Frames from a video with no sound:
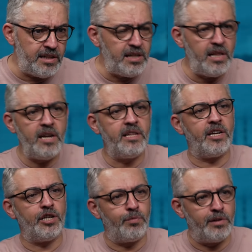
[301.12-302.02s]
kıtalar da
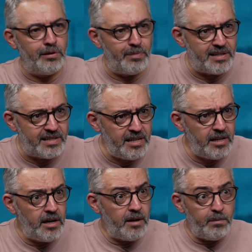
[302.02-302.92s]
keşfedilmezdi,
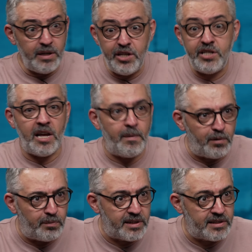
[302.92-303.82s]
bir iş de
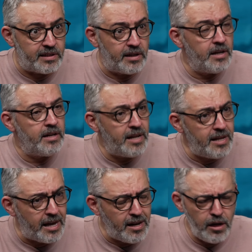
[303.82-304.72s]
yapılmazdı.
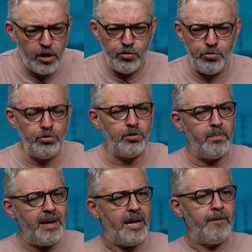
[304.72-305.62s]
Neden? Çünkü
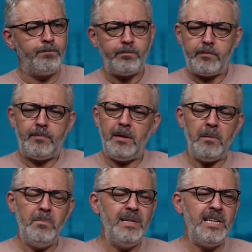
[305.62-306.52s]
ben
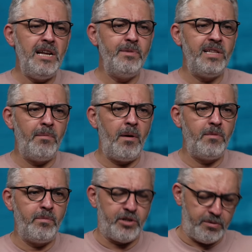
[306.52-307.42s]
meselemi
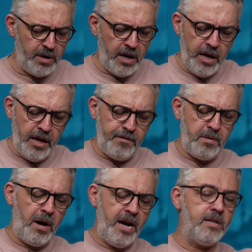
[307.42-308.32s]
tamamlamışım,
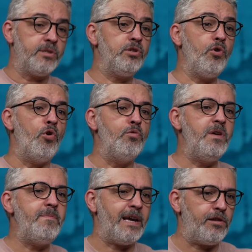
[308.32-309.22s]
efendim hayırlısıyla
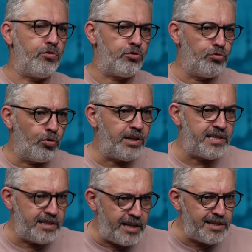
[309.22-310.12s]
ölmeyi bekliyoruz
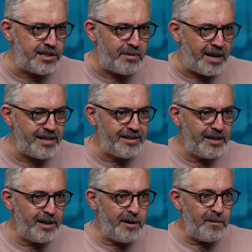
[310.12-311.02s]
noktasındaysam eğer
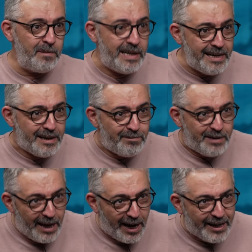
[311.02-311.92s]
birinin
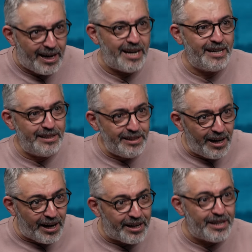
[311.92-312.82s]
bir
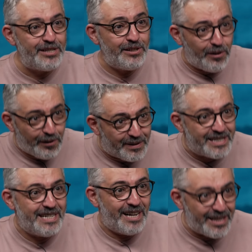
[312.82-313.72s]
kaygılı arayışta
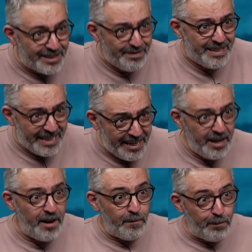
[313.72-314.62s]
olması lazım ki
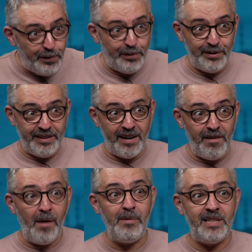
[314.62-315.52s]
bu
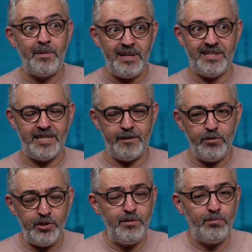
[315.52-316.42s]
devam edebilsin.
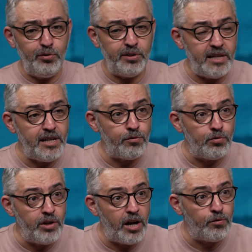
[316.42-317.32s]
Şimdi bu zaten
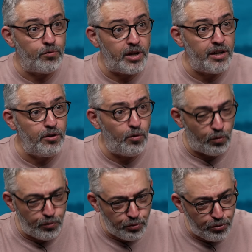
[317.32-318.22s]
dünyanın üzerinde
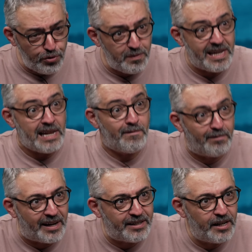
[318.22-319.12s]
o yürüdüğü bir
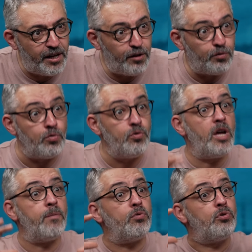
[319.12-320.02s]
ilim var.
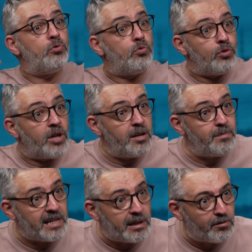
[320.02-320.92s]
Dünyanın bütün dünyanın
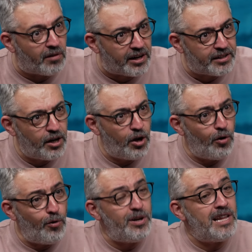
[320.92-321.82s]
bir ilmi var.
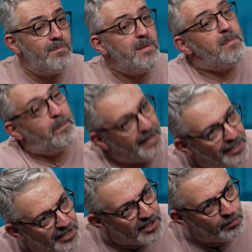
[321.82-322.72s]
O ilmin bir
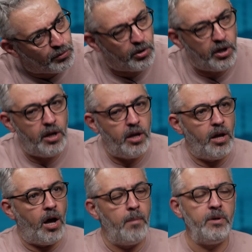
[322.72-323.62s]
parçası bu.
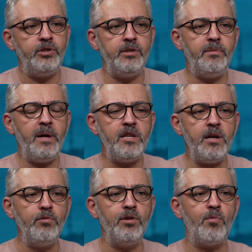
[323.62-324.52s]
Ama şimdi ben
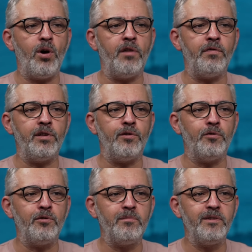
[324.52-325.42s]
niye bununla muhalefet
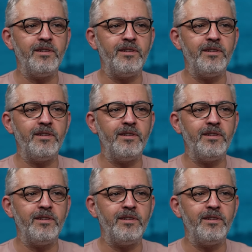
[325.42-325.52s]
ediyorum?